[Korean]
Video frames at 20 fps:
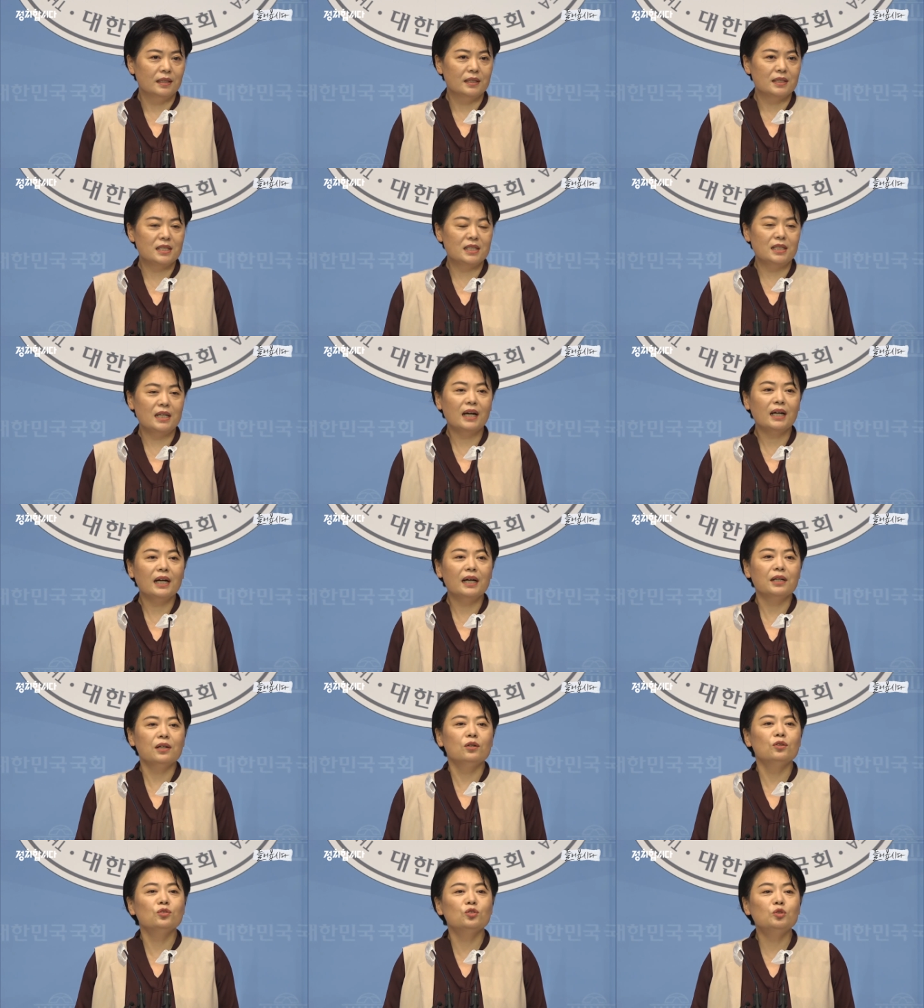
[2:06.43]

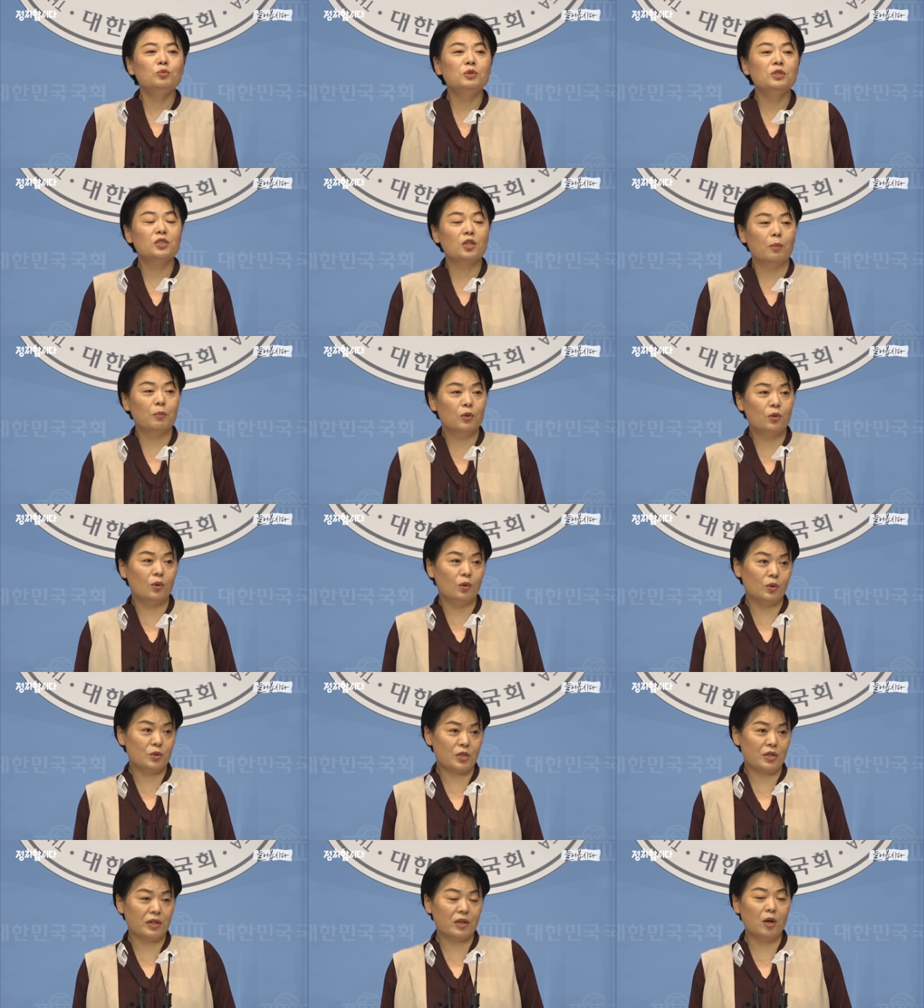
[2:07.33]
진학하려는 꿈을 접고
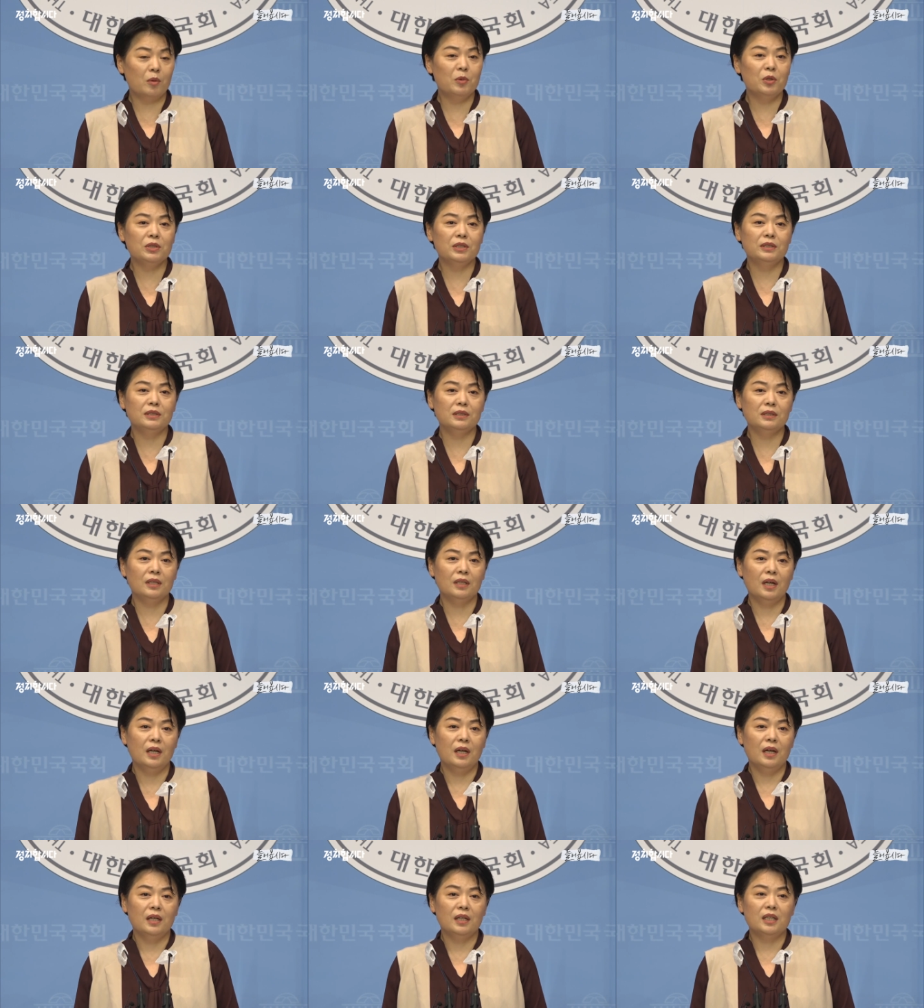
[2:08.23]
저희 어머니는
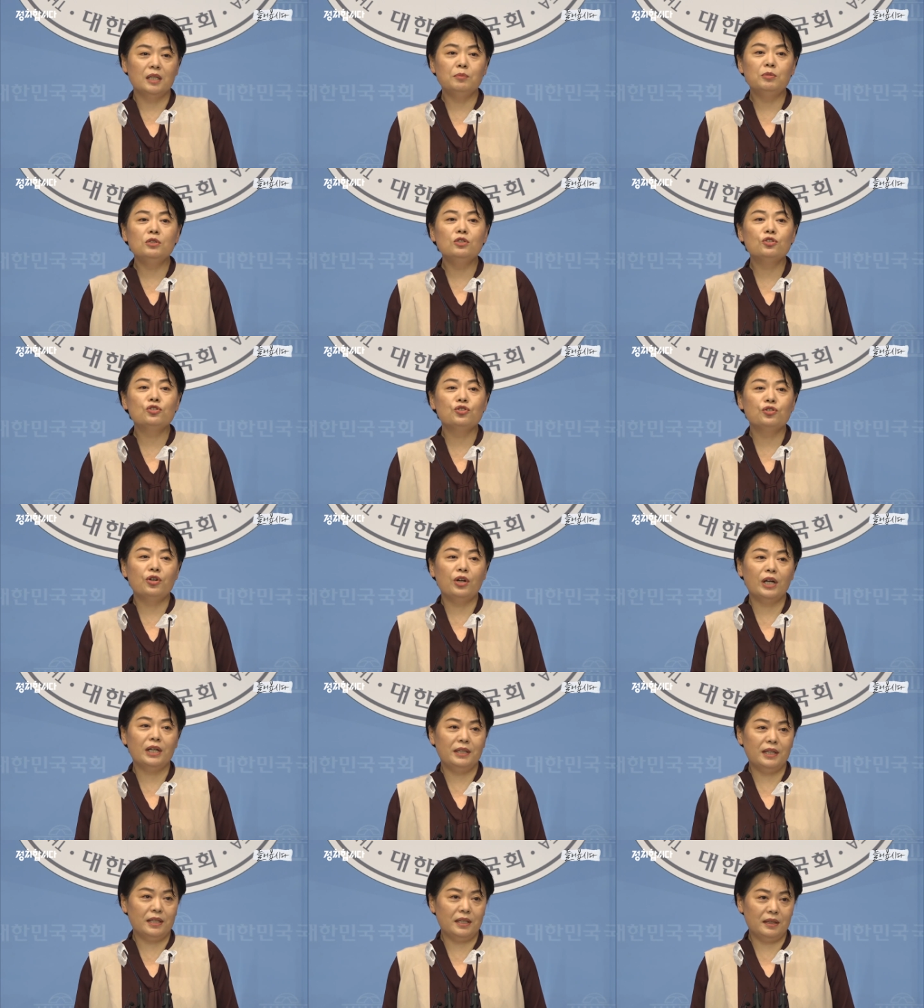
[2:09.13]
입을
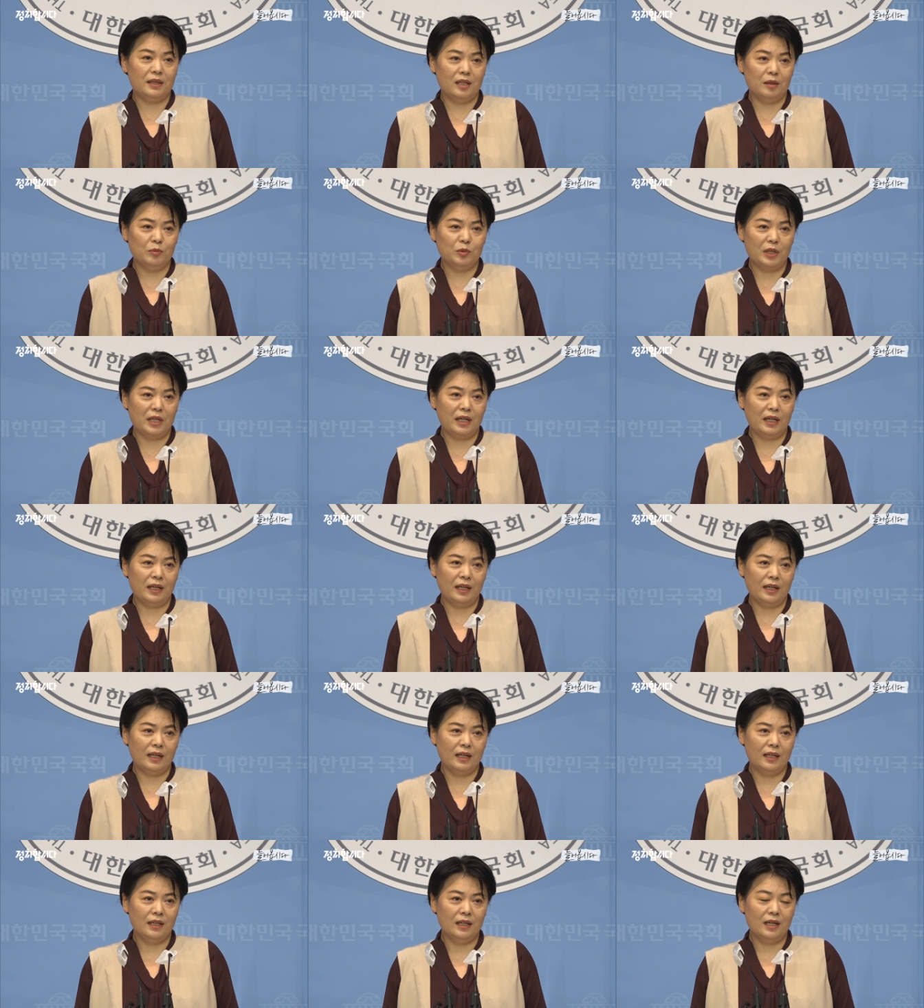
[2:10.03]
줄여야 되기 때문에